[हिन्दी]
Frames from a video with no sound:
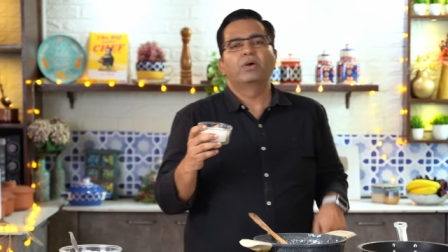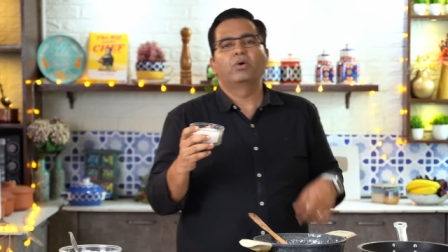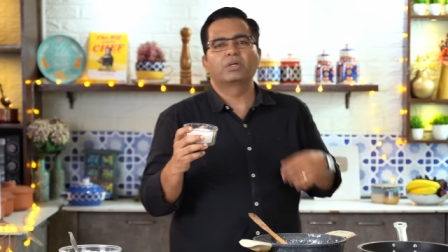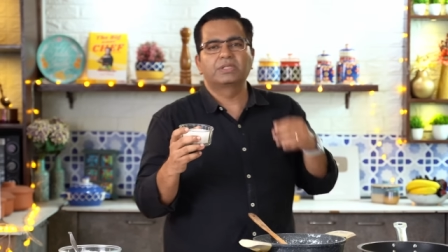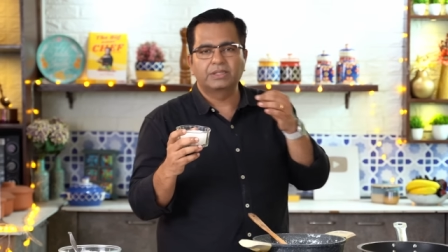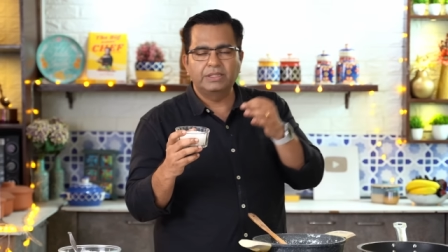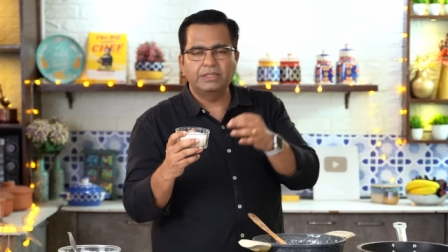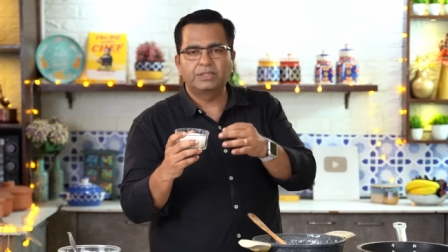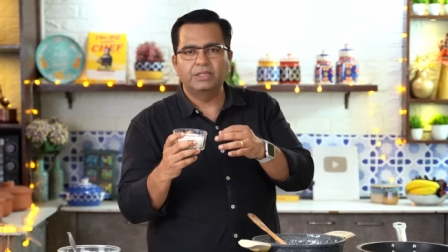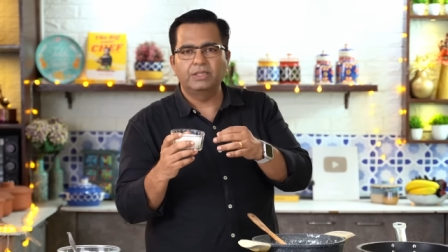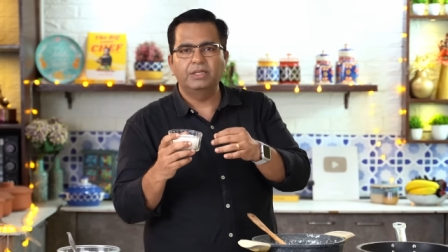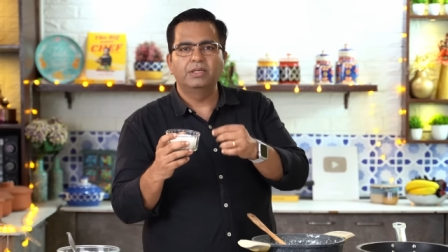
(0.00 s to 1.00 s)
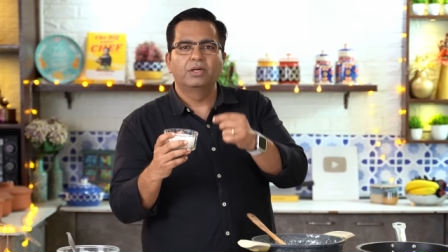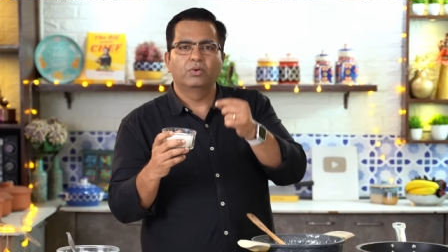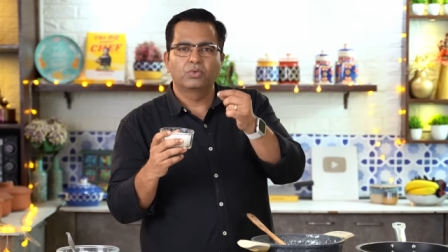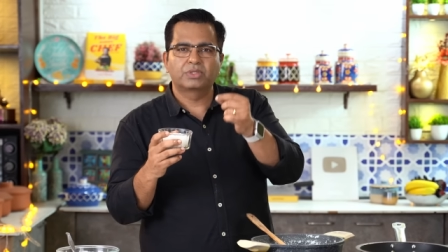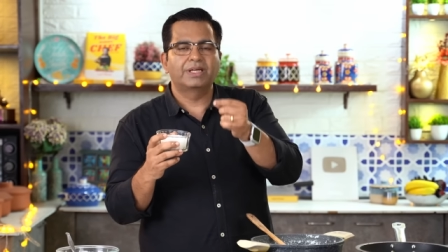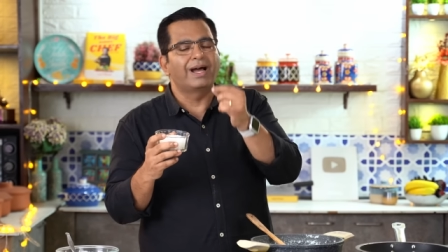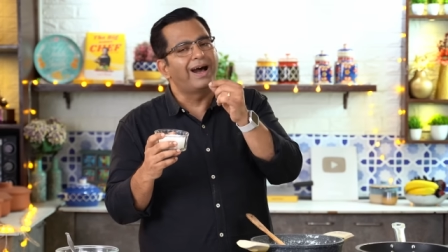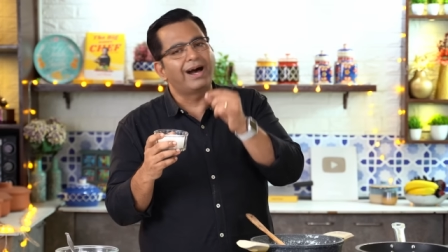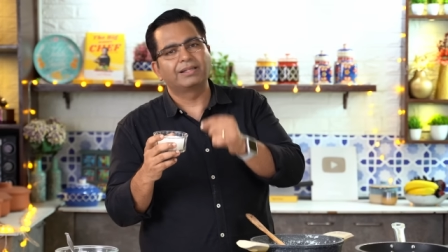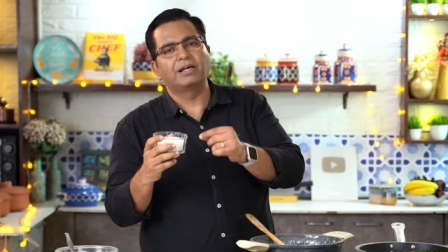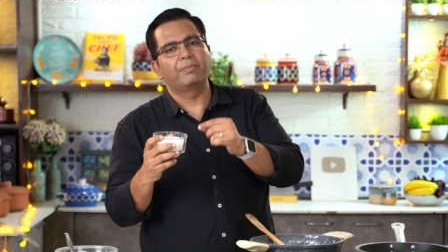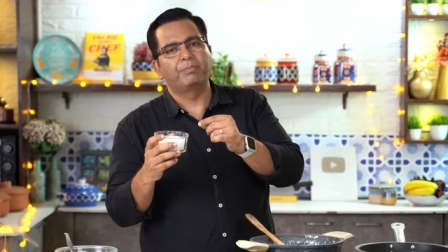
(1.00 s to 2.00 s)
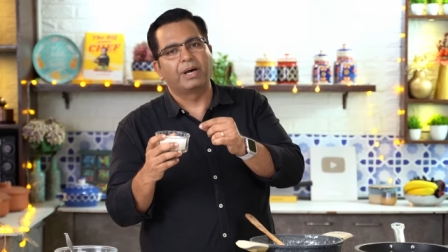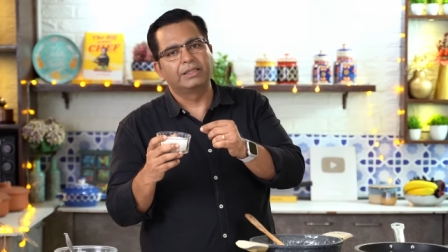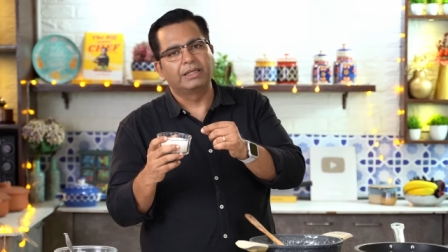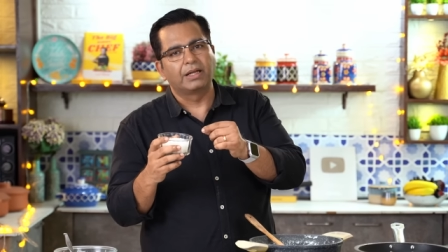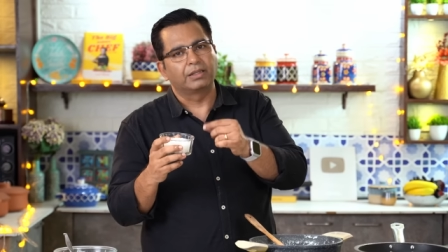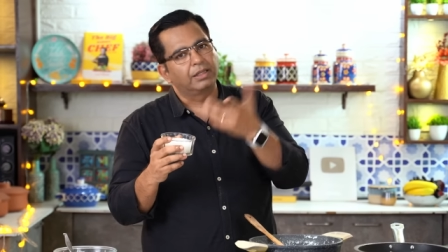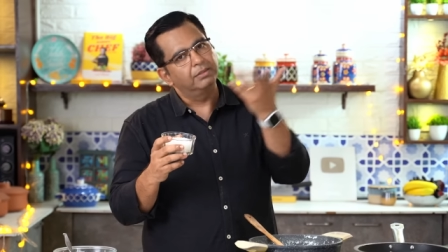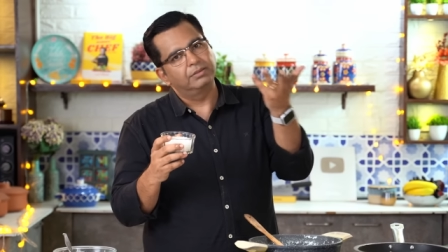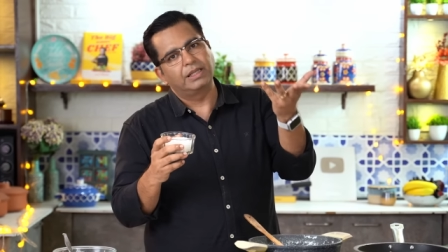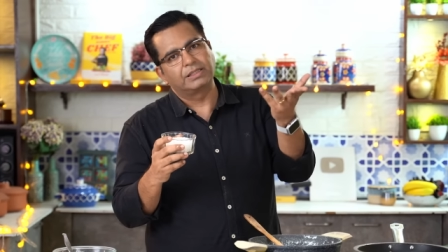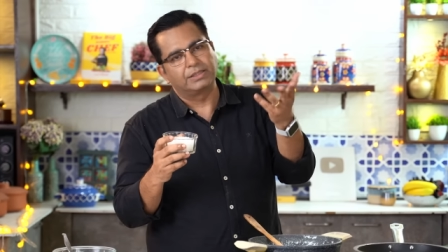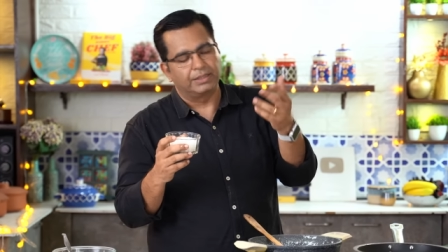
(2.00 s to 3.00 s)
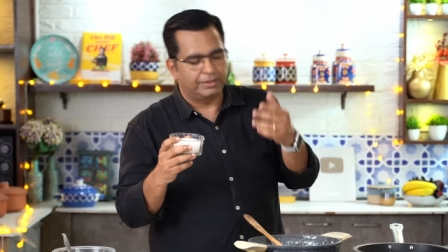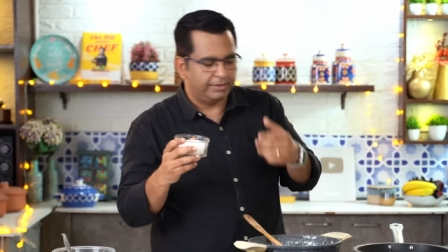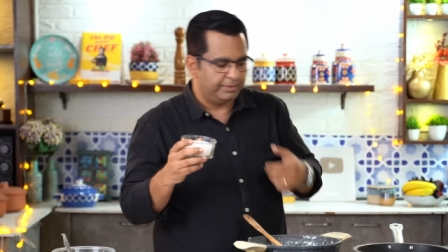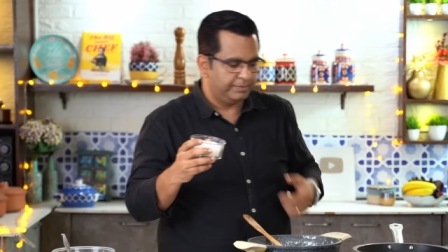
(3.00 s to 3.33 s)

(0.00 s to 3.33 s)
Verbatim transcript: और जितनी चीनी उससे आधा पानी डालना है दैट्स इट